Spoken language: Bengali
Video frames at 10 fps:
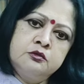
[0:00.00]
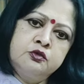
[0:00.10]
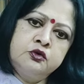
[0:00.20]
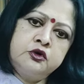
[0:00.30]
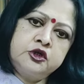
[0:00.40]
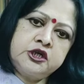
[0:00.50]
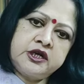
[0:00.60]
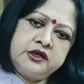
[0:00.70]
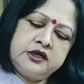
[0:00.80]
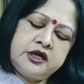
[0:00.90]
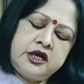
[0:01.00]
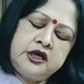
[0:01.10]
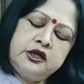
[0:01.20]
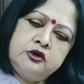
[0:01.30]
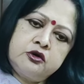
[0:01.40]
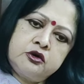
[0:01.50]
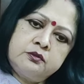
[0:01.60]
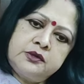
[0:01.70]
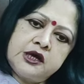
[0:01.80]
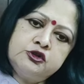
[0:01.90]
পুরো শাড়িটা একই রকম
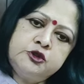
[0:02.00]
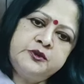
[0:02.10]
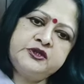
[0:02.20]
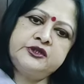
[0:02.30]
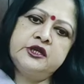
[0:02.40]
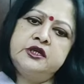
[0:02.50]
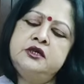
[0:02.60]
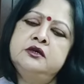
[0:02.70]
ব্লাউজ পিস নেই